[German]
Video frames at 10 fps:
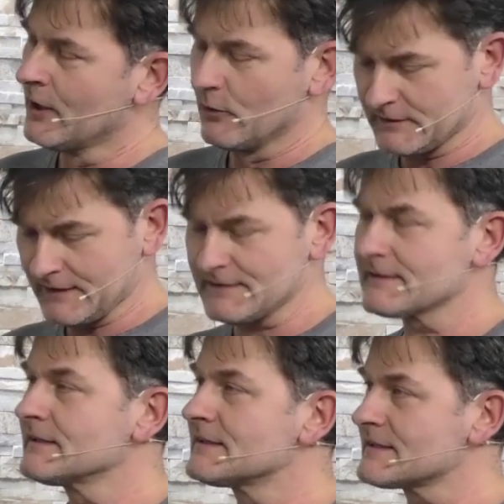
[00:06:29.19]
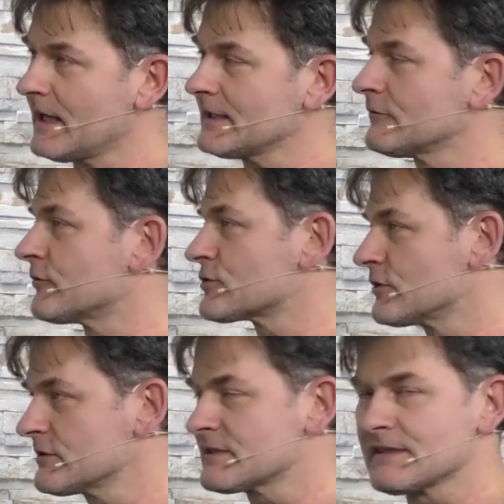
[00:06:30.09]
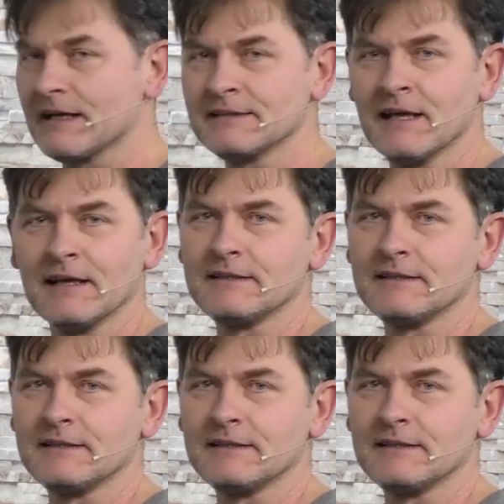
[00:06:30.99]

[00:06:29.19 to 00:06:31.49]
und das ist eine Zeit, eine Verschlusszeit,